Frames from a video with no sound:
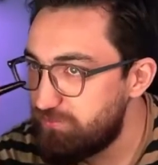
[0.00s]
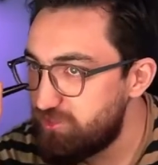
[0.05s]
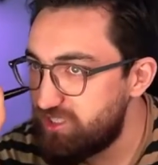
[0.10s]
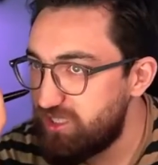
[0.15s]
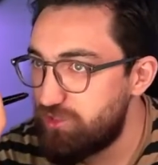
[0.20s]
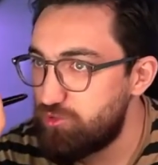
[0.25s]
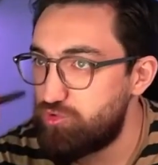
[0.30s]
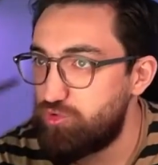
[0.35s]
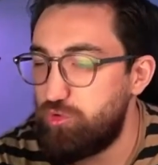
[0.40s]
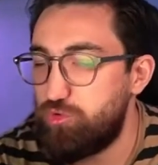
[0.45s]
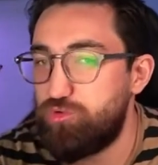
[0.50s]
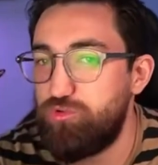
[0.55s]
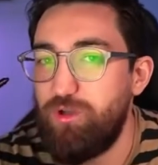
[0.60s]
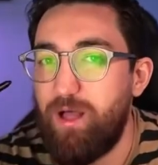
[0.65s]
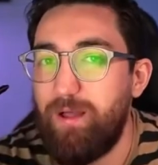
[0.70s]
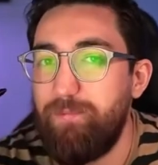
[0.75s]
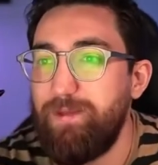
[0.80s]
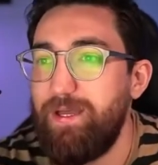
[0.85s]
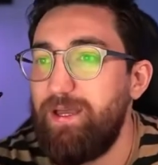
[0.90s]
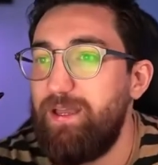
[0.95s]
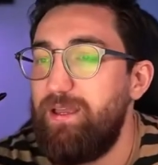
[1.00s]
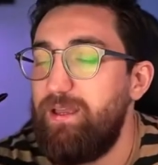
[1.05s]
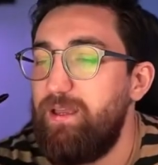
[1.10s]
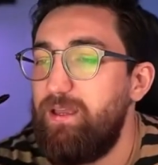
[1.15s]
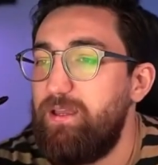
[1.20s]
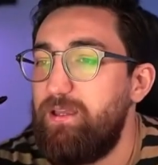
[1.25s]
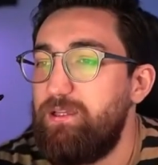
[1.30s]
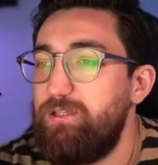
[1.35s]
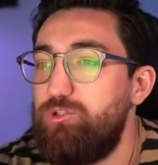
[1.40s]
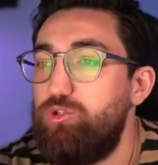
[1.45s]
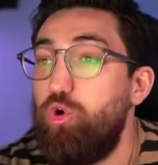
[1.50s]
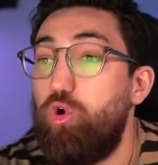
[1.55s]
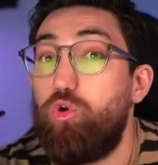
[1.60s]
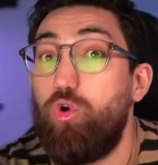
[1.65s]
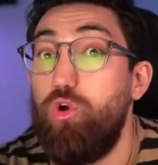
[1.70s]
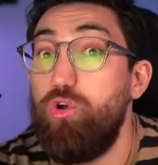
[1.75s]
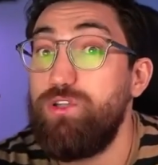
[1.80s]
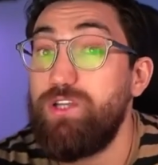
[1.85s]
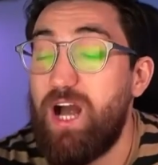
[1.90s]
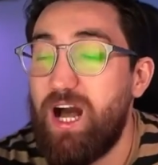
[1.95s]
bir şey soktu ama
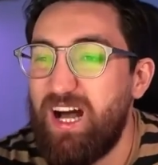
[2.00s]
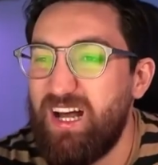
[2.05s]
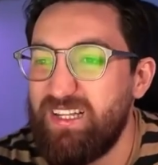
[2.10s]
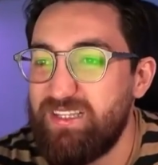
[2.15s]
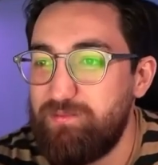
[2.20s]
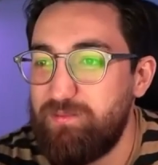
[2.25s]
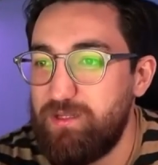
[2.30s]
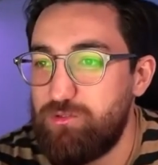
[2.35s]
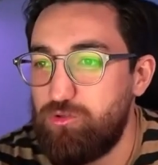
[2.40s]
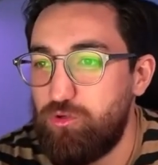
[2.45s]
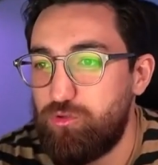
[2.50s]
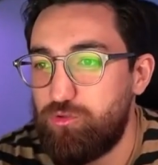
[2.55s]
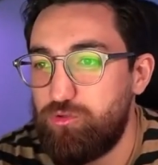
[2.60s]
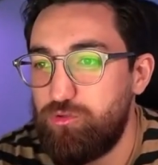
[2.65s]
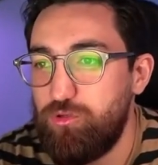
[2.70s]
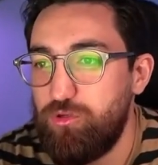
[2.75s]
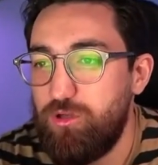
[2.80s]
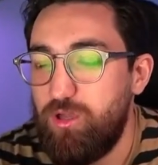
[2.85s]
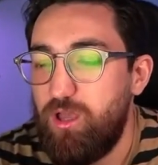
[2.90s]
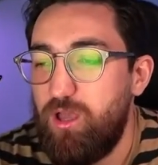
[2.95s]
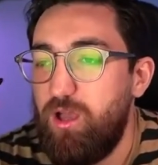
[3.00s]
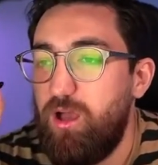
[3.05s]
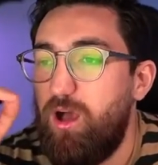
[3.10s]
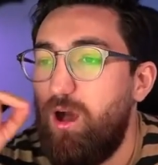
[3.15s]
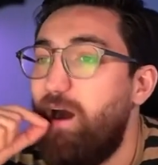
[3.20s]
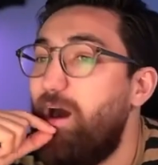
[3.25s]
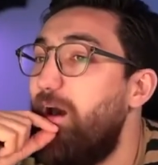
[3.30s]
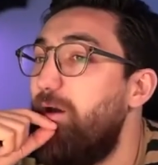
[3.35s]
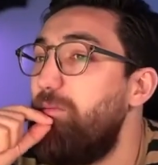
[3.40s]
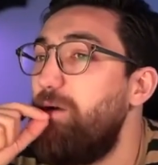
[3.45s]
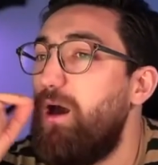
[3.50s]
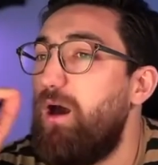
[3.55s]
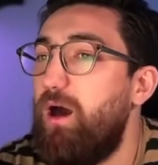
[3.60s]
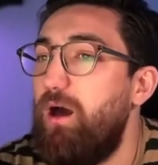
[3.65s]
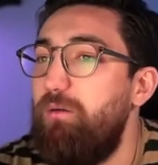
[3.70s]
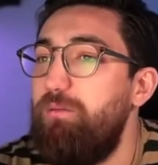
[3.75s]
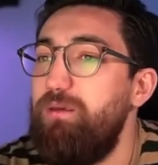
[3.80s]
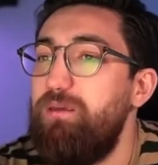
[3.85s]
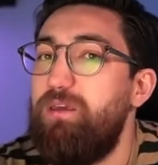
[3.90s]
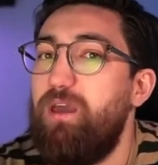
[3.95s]
Yok önce ağzıma soktu.
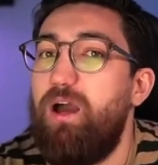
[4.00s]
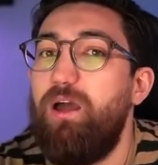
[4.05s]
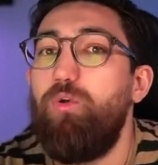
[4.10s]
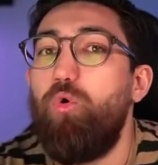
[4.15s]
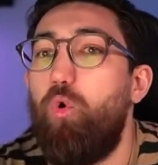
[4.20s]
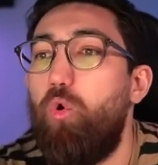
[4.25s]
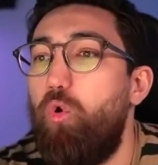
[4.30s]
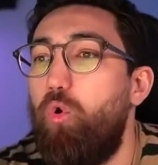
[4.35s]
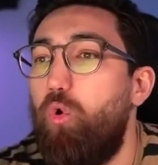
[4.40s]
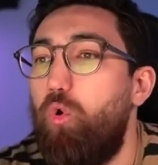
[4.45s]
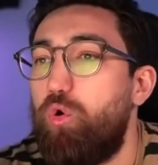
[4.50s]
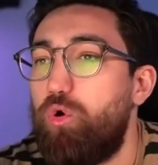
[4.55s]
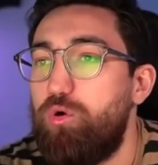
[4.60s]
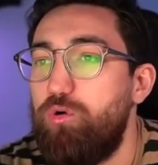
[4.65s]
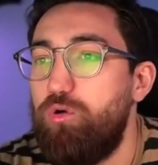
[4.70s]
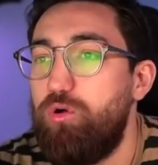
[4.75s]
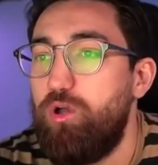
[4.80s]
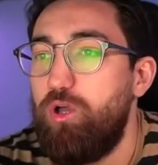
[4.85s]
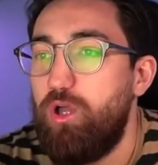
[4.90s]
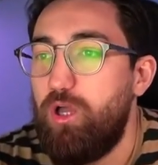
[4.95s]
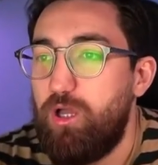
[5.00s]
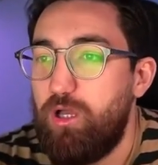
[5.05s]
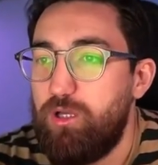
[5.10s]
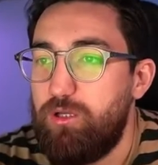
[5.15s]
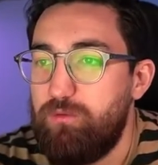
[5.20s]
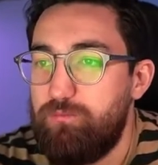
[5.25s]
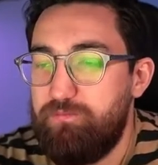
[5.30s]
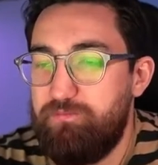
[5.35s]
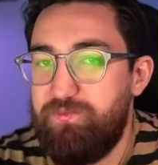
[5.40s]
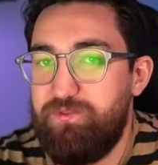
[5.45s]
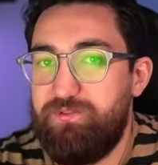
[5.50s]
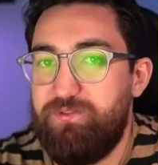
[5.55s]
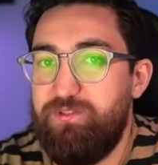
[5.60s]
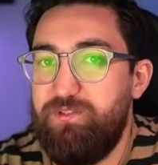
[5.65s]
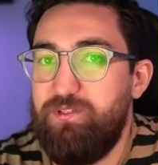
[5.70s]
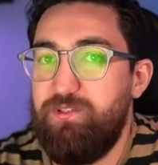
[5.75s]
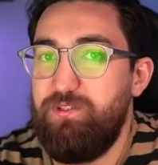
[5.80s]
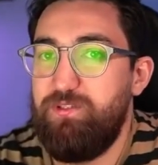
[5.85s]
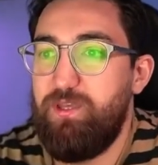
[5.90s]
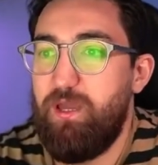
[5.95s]
Ama abi yani o
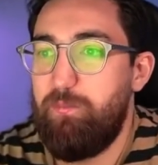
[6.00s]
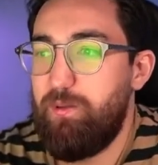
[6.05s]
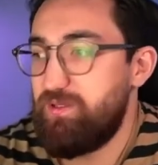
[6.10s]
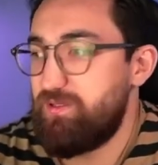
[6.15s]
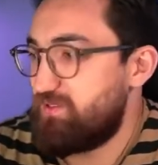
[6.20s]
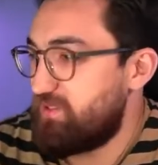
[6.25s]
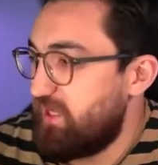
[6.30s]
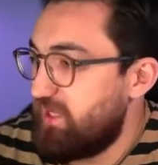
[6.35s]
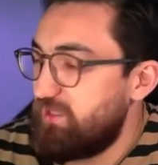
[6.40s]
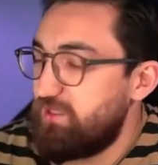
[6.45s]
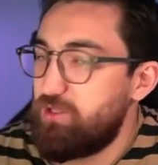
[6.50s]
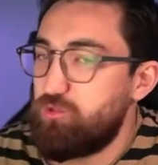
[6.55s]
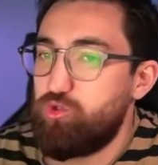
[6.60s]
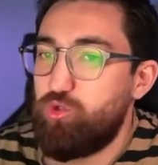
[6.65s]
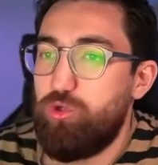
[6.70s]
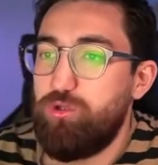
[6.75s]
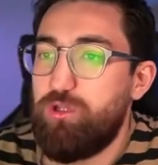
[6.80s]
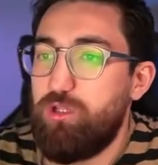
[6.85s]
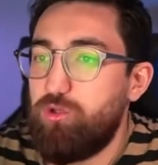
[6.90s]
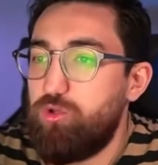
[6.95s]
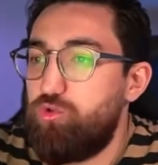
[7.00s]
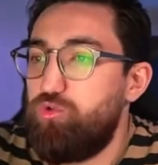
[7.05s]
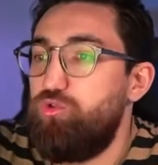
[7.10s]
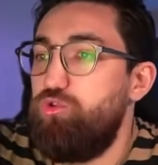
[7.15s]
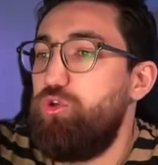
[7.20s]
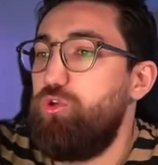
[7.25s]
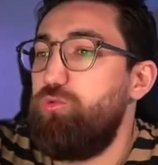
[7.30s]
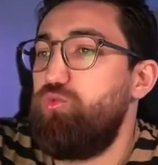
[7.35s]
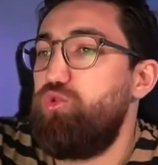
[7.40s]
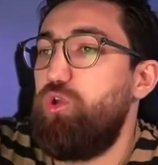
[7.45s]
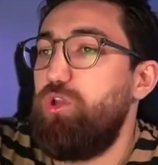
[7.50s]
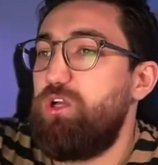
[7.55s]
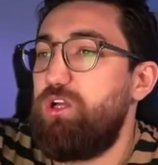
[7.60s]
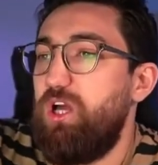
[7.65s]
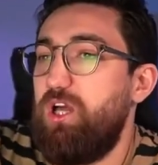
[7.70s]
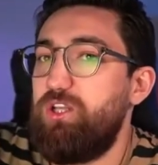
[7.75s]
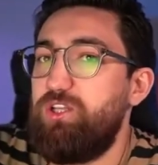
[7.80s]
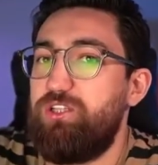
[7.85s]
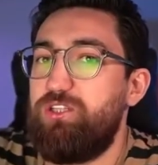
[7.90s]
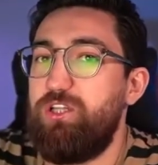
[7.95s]
ya ben sağdan soldan da duyuyorum. Şöyle
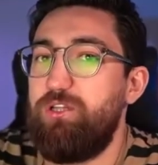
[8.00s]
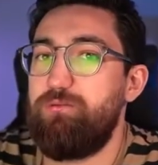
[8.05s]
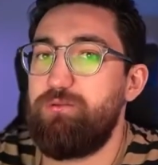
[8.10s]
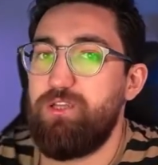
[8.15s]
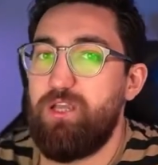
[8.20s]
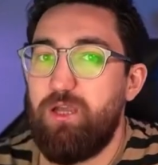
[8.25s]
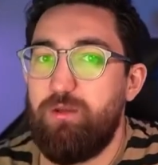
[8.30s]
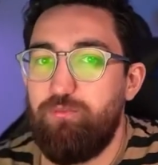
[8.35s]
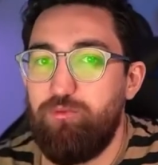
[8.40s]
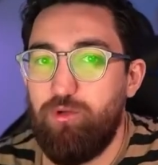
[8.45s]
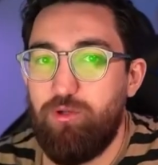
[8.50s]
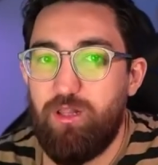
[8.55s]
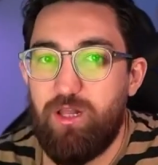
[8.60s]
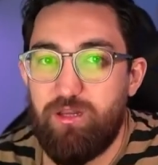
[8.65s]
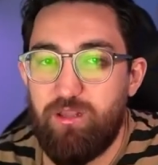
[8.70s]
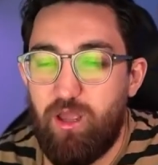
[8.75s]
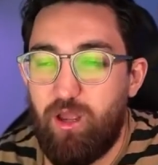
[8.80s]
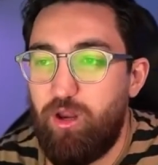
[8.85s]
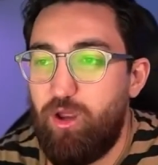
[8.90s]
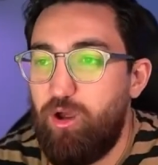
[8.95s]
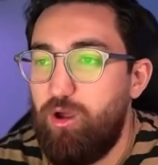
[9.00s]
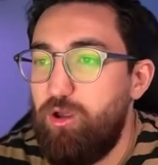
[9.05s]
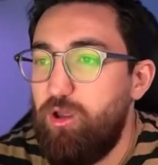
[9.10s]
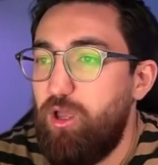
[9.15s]
karıştırıp şey yapıyorlar yani.